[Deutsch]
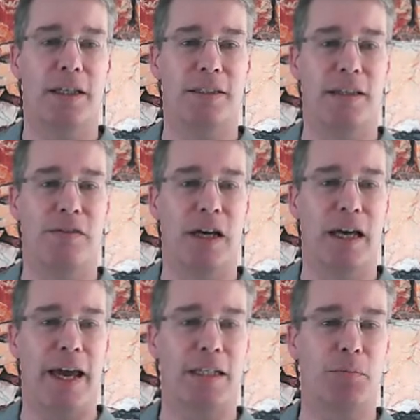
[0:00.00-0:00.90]
sehen wir
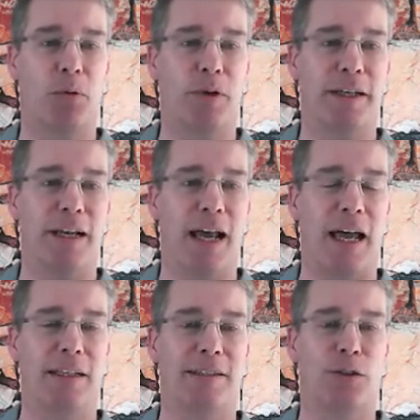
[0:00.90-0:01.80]
Exponent
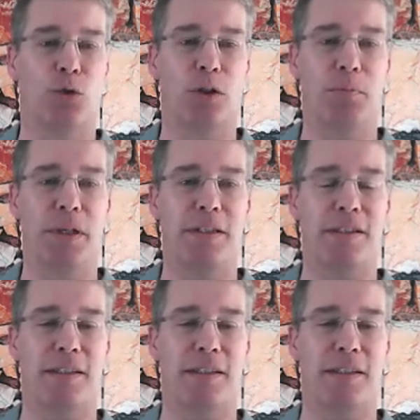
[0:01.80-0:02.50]
alles 0 Bits.